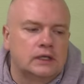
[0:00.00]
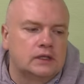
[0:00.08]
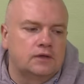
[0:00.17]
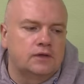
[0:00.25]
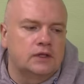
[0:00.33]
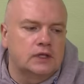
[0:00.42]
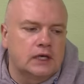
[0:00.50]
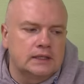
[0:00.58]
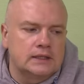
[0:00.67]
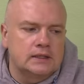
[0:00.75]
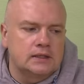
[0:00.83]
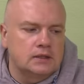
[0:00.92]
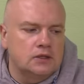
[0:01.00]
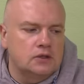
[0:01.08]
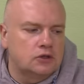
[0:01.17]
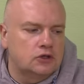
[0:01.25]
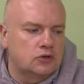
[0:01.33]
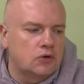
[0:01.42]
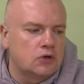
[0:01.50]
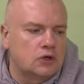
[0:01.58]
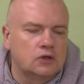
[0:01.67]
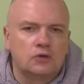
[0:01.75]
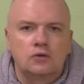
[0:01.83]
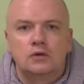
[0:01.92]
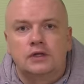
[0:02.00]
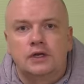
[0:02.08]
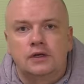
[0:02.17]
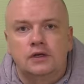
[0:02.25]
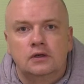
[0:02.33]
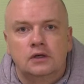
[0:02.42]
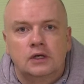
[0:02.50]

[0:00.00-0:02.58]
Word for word: 0.12 и шок 0.3